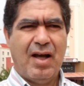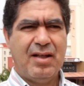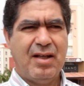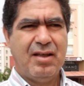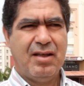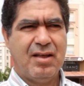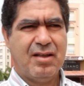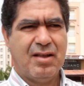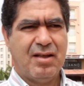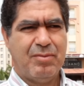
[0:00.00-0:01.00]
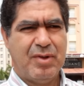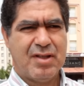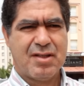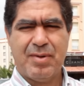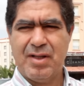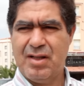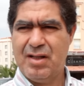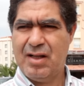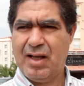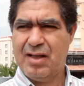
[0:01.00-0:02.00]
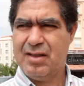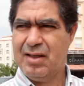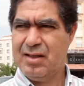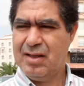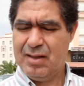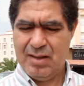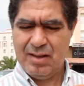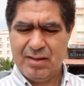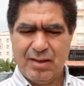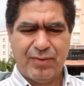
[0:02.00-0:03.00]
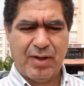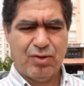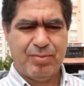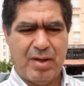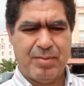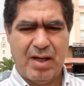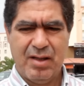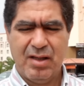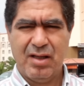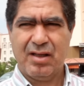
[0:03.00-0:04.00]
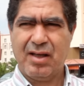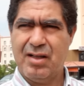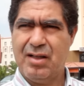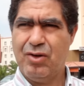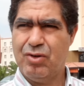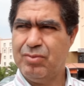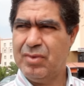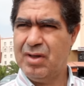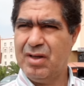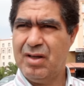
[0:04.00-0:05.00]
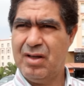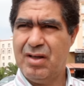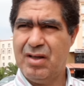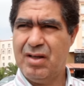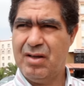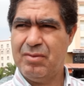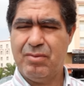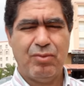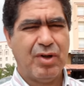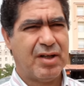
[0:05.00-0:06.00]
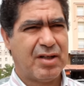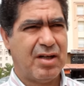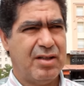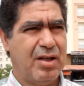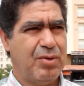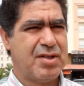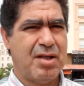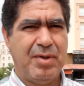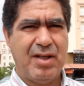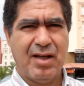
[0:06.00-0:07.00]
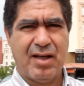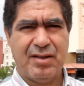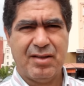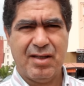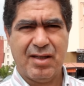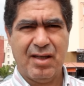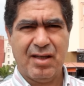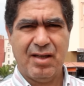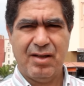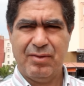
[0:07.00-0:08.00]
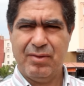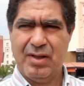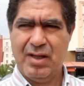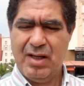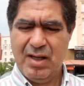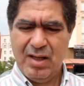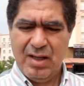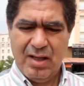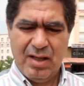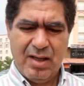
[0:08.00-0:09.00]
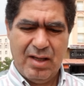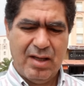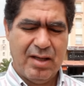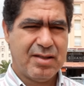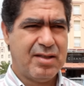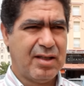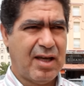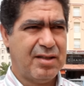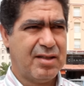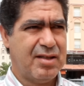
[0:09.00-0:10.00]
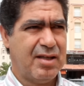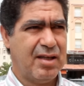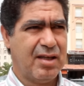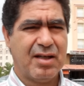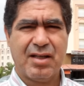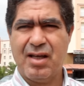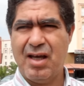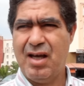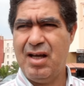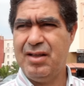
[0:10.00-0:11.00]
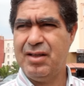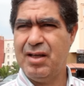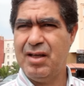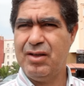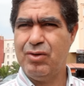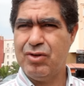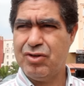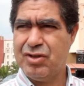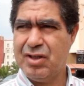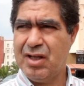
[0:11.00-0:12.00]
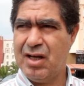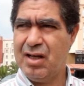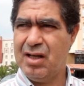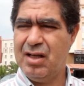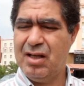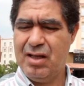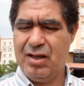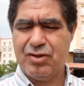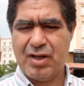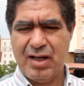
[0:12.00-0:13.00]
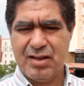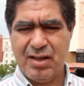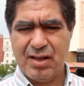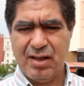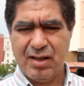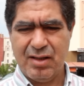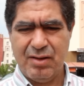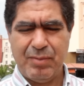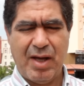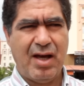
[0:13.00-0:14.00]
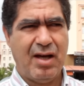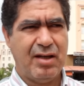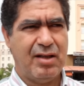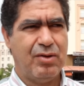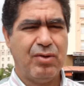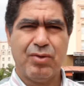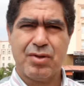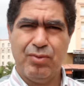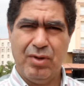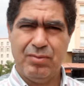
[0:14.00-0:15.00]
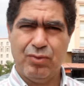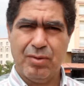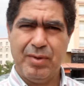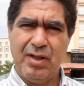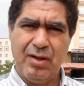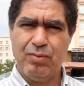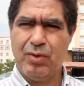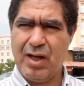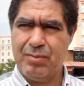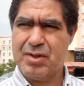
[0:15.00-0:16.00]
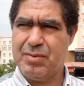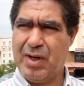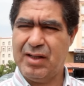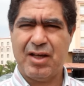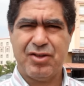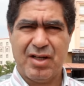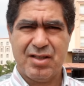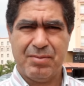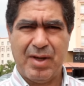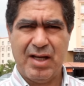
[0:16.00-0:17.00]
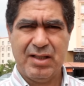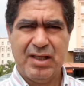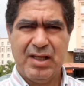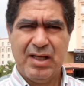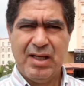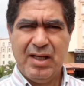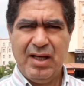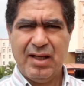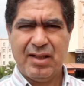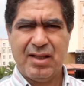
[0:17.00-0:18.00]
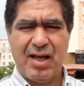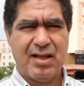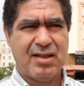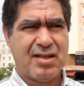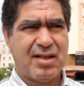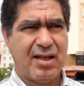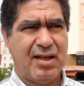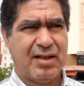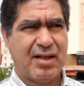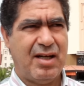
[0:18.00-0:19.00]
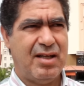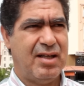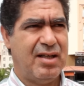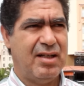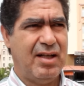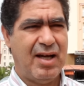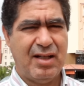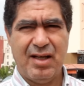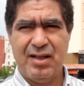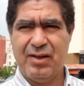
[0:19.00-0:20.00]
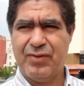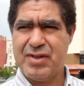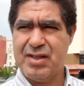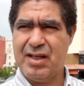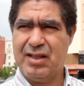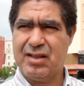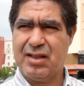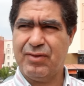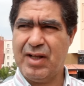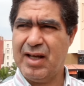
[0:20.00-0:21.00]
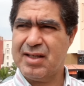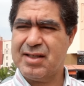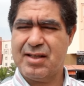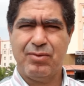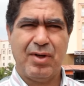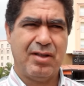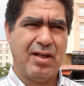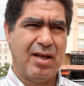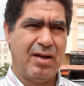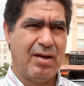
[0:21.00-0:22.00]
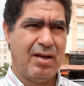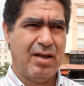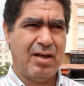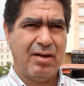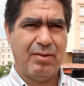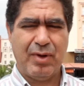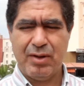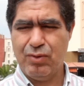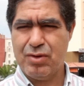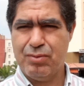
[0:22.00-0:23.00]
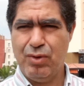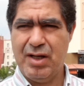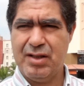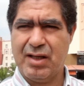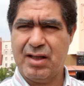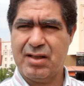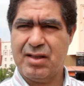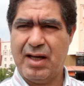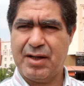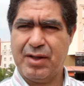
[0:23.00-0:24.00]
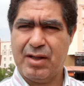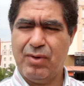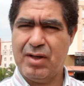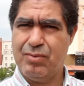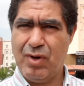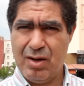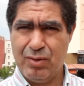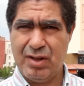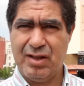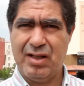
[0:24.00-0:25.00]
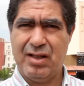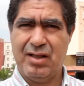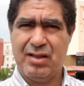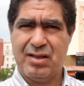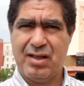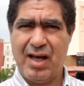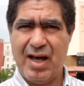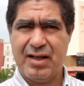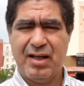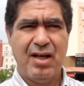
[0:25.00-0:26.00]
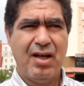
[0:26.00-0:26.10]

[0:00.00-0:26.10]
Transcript: على اي بالنسبه للقضيه ديال الطفله اميمه كان اليوم آه، مقرر انه يستمع لها قاضي التحقيق آه، السيد قاضي التحقيق ارتأى أن يؤجل آه، إجراء التحقيق معها إلى الأسبوع المقبل إلى يوم الخميس مع العاشرة صباحا حتى تستقر الحالة النفسية للطفلة خاصة أن في هذا الأسبوع هذه كانت تعرضت لواحد المحاولة ديال الانتحار